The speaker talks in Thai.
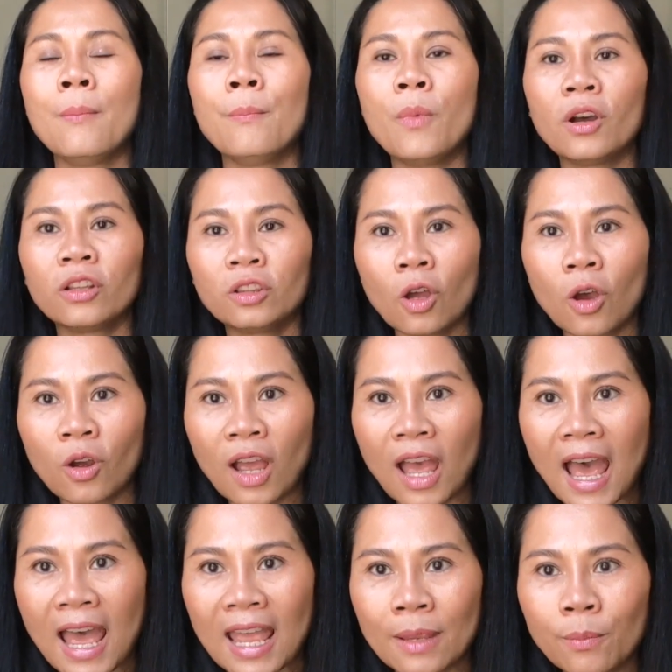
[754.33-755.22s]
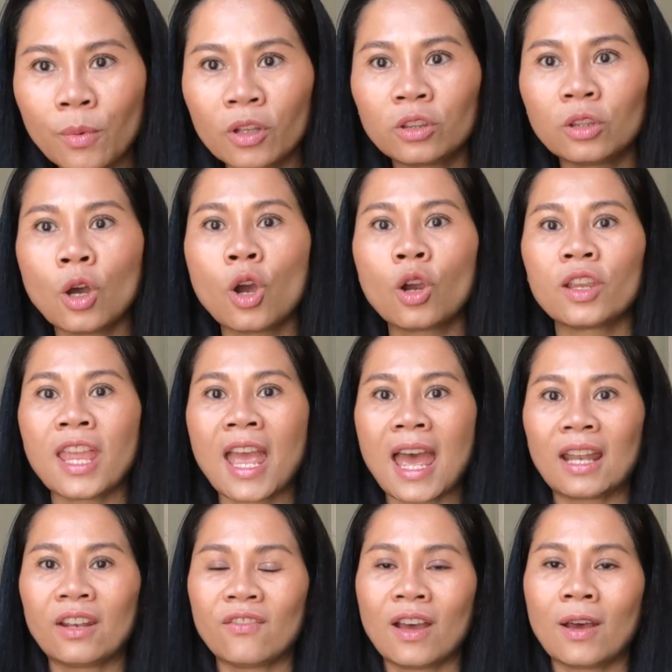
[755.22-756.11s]
บ่ต้องอายบ่ต้อง
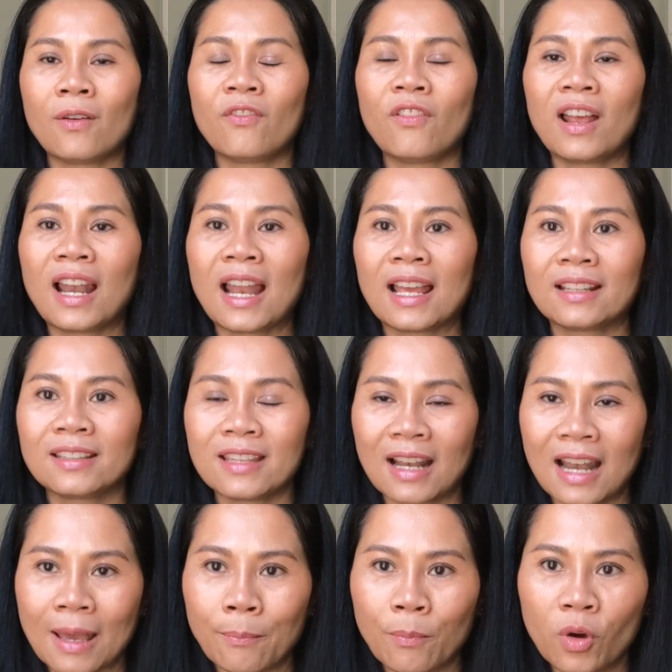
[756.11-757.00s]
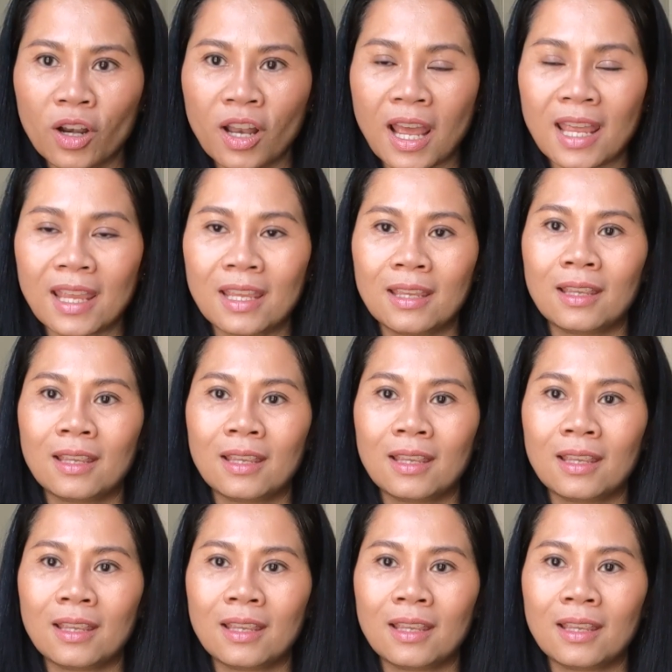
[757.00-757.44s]
ย่านว่าฝรั่งจะรับบ่ได้